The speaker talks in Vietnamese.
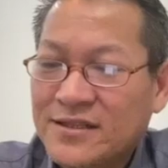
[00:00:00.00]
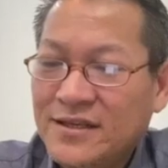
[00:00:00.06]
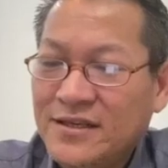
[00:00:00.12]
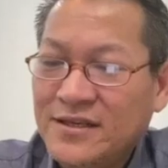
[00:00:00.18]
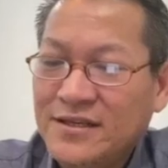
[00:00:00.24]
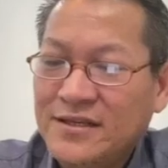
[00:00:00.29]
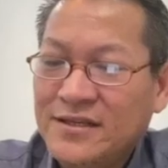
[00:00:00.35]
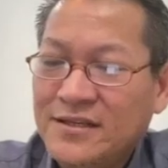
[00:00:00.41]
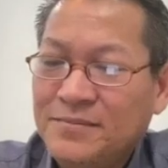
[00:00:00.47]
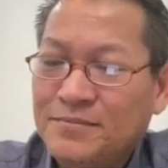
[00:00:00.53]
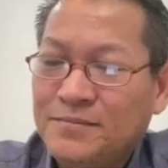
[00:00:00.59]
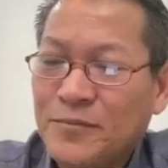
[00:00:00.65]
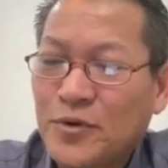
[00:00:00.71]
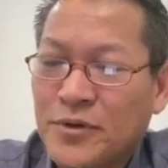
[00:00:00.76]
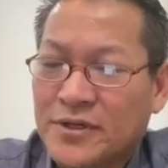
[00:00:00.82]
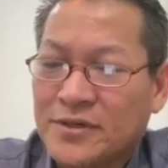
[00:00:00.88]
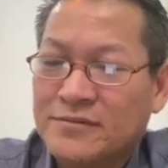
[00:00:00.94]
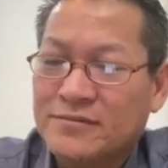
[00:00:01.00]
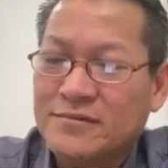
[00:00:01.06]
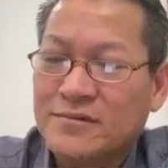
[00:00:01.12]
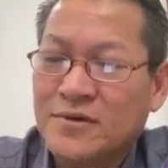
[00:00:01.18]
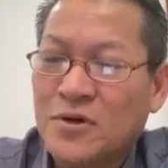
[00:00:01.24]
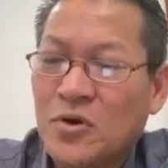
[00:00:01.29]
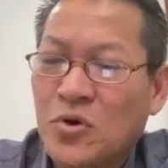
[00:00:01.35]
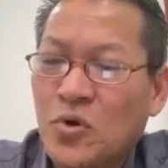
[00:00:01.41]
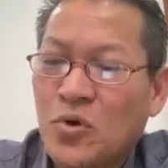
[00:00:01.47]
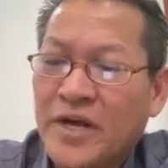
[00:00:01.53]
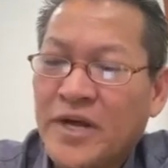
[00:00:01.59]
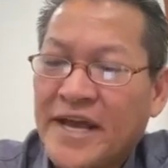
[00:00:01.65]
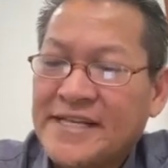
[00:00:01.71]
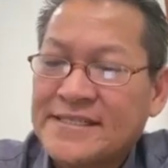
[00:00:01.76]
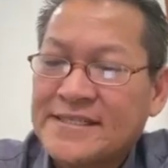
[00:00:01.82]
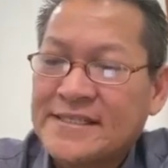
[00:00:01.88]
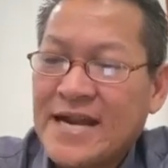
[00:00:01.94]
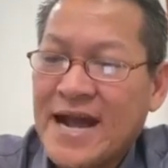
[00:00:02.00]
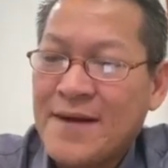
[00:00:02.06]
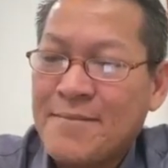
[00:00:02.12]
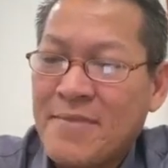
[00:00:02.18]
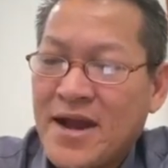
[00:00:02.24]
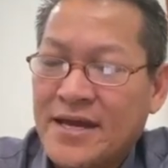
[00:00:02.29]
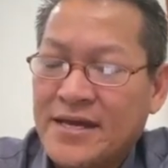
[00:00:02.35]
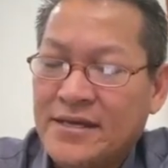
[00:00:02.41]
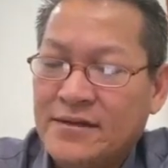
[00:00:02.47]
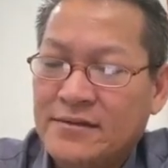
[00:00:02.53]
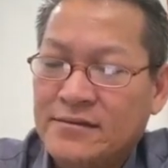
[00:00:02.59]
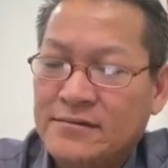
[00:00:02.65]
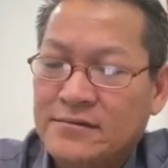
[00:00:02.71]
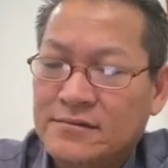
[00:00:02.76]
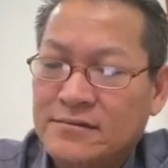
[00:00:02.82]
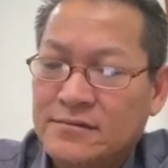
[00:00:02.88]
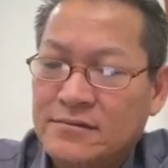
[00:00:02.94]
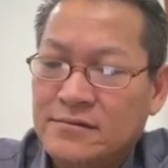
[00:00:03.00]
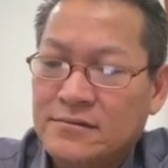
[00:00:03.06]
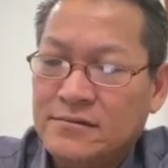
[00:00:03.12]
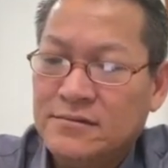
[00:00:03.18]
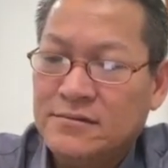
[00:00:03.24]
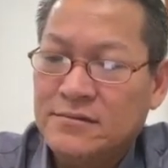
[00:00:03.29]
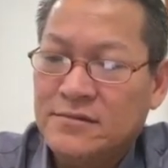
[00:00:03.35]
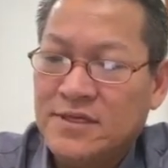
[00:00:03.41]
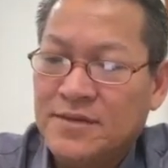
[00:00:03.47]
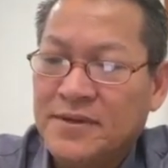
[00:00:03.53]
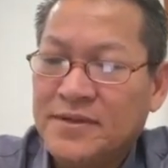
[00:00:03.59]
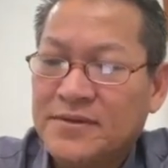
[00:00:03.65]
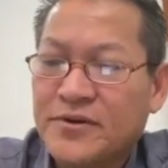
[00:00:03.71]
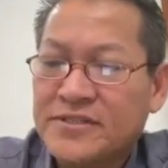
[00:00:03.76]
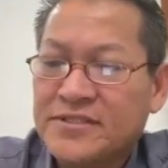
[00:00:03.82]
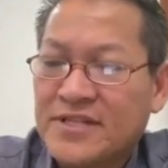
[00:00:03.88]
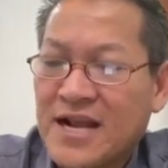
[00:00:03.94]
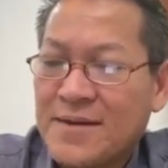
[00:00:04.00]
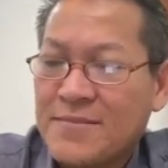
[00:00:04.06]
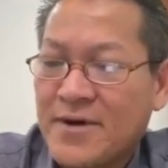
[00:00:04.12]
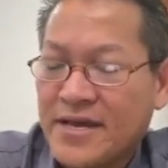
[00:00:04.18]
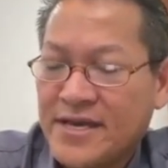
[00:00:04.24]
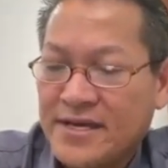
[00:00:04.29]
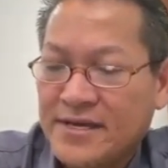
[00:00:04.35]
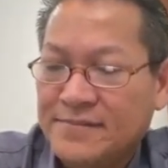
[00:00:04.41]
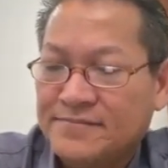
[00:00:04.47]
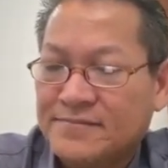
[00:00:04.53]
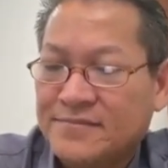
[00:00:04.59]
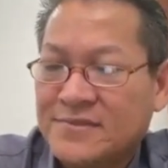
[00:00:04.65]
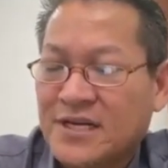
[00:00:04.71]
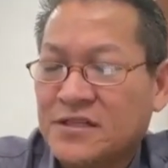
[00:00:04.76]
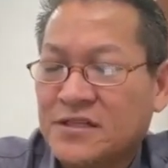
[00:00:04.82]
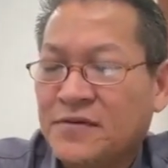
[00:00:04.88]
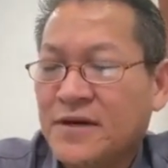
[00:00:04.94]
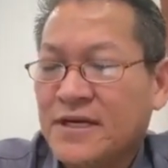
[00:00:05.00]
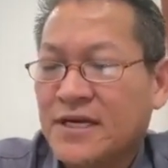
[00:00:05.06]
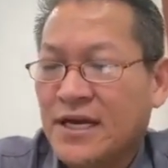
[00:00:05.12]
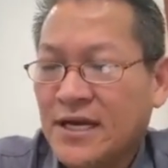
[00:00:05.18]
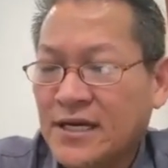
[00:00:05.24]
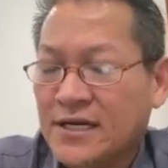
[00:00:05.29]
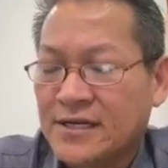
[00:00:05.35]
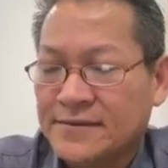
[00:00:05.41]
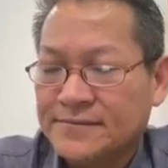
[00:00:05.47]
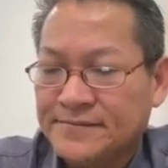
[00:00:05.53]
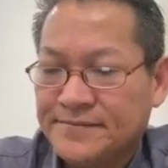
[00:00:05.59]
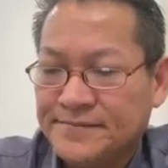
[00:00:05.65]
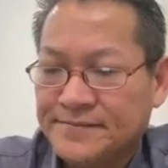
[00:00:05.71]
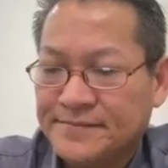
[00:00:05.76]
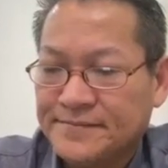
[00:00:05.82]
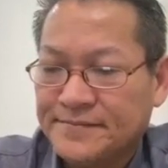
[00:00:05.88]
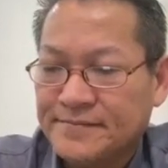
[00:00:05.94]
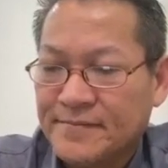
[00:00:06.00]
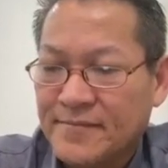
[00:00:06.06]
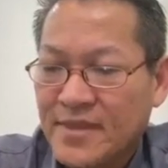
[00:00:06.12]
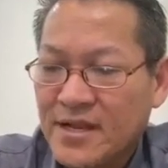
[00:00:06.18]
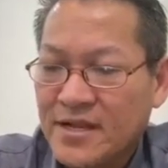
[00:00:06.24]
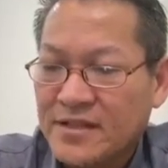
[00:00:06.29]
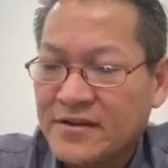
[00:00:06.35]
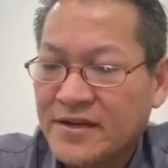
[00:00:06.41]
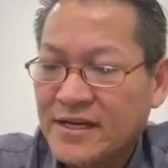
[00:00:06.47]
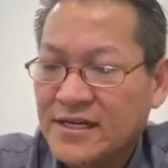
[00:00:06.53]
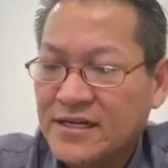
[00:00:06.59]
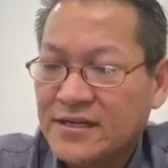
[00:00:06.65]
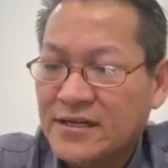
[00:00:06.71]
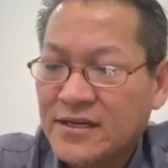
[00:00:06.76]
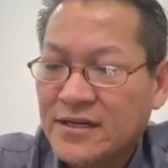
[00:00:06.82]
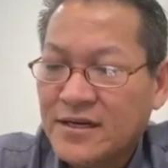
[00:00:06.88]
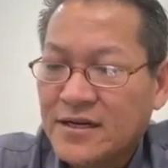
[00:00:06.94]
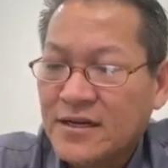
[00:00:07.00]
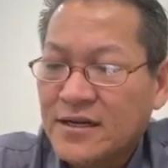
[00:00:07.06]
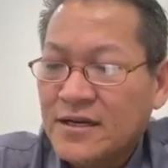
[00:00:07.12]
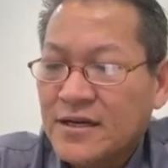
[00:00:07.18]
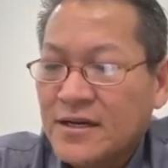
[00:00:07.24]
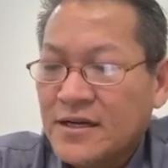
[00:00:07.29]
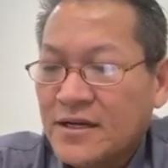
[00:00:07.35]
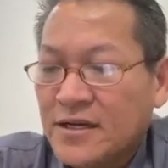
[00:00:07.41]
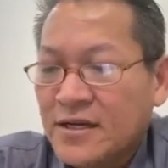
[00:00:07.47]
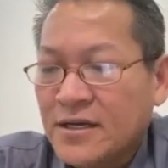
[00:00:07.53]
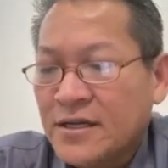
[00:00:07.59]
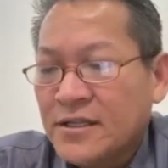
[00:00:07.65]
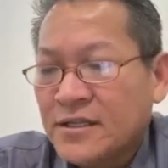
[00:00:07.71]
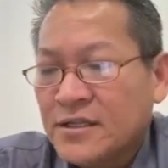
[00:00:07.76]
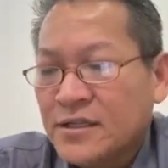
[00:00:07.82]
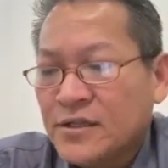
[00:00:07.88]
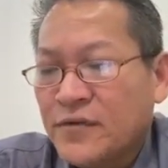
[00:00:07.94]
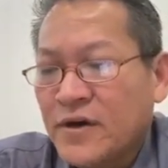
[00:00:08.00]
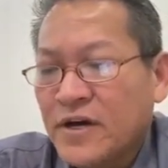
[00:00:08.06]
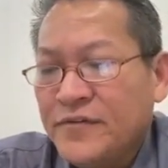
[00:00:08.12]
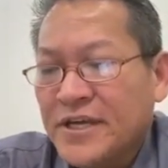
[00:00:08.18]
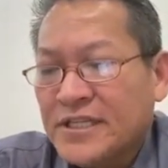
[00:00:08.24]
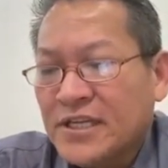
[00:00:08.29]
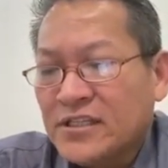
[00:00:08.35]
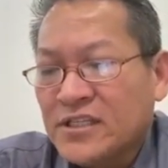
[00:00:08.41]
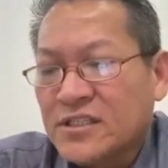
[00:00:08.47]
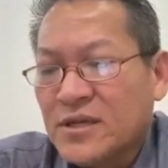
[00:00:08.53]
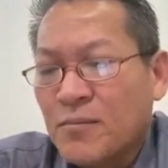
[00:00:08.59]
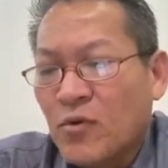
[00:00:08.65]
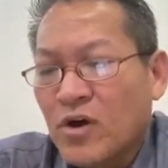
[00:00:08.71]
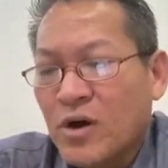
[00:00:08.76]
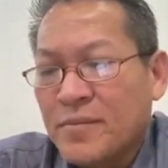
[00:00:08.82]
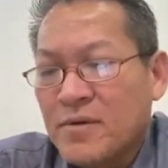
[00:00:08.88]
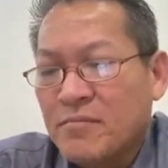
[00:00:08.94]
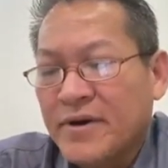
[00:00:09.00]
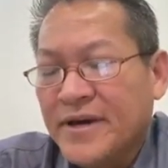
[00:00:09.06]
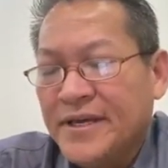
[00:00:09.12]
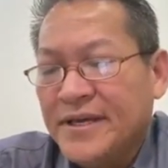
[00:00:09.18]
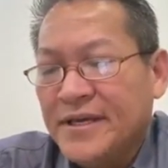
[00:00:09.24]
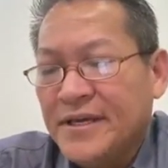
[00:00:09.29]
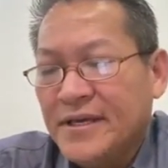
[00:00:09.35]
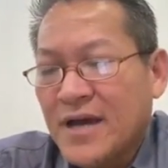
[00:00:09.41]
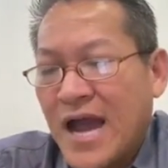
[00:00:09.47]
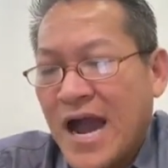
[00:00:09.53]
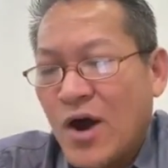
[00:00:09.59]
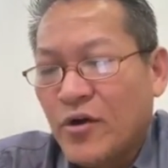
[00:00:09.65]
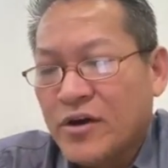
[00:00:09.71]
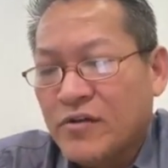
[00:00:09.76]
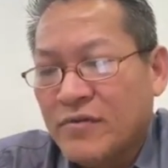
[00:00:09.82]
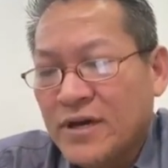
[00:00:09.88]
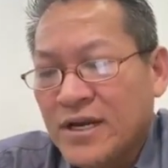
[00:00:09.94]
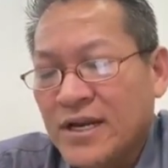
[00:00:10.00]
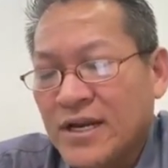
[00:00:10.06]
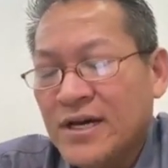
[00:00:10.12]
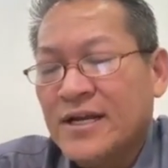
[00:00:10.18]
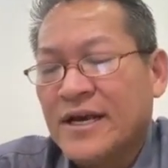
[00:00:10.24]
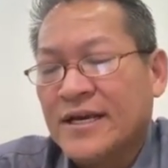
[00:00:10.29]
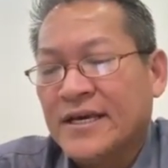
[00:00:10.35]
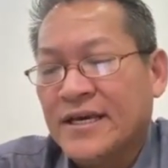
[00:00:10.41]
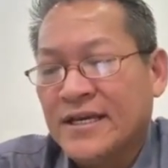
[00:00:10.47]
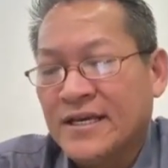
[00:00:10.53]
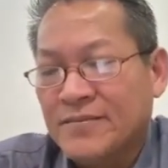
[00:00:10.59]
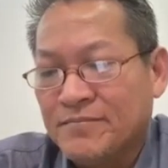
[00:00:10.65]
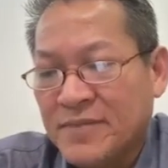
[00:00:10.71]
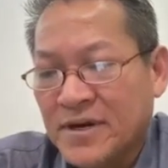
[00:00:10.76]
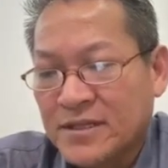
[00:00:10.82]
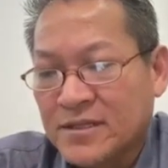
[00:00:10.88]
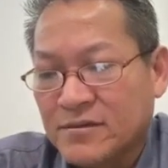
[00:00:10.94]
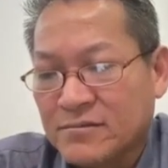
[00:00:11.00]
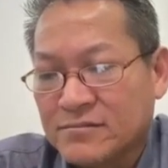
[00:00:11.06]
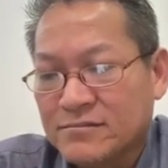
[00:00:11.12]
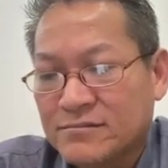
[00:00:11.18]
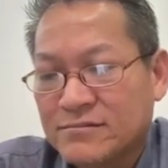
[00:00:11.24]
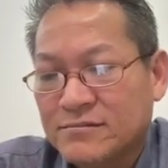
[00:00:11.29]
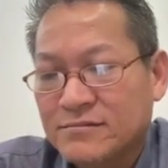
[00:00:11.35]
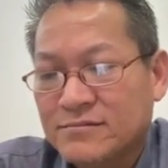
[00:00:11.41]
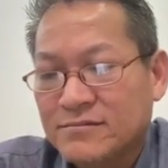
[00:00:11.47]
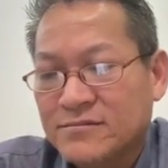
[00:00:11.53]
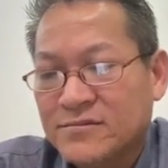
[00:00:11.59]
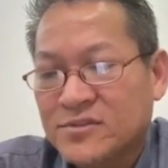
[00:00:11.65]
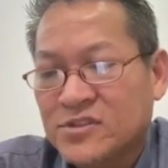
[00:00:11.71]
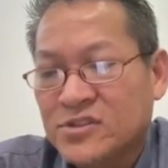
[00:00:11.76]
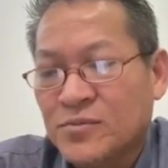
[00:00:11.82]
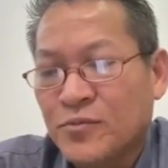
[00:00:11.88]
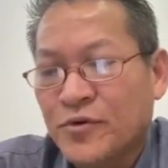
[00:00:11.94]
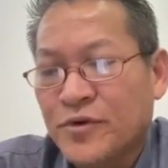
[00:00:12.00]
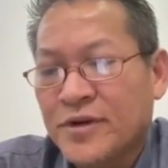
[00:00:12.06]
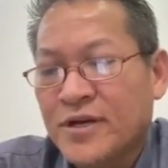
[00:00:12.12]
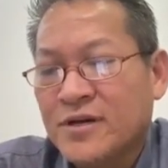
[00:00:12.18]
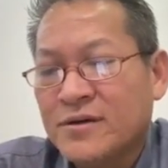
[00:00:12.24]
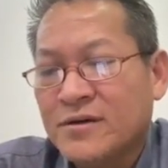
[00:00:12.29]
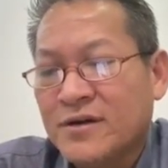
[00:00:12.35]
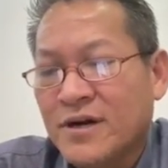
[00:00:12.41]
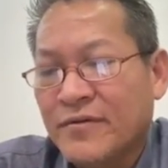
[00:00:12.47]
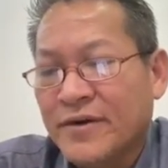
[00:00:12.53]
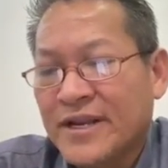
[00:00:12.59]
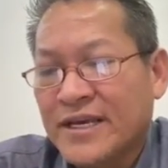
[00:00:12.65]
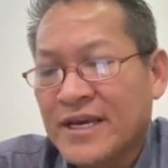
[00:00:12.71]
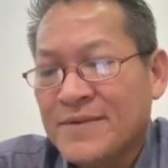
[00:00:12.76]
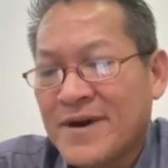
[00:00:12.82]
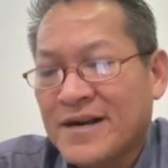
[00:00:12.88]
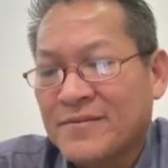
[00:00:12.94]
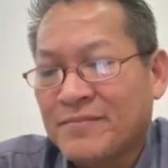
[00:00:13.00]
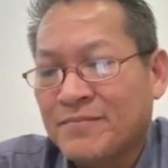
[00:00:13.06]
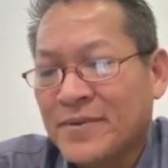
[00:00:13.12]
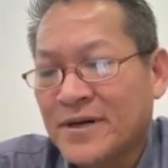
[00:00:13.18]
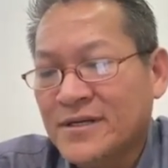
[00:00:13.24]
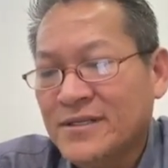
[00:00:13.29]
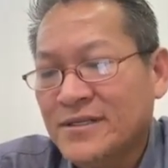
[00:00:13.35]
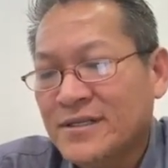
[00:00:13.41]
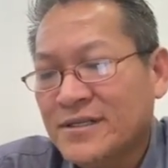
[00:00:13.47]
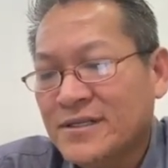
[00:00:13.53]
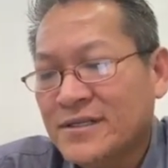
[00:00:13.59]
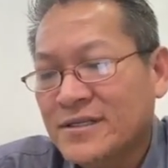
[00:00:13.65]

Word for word: ti buồn go để extra mày nhà mình có extra mày ấy trời thưa lư thưa lư thưa biết tao chỉ tầm lọp làm bay ao ở bay lư là kia làm bận tục chúng mui nâng ở đây cái ban làm bấn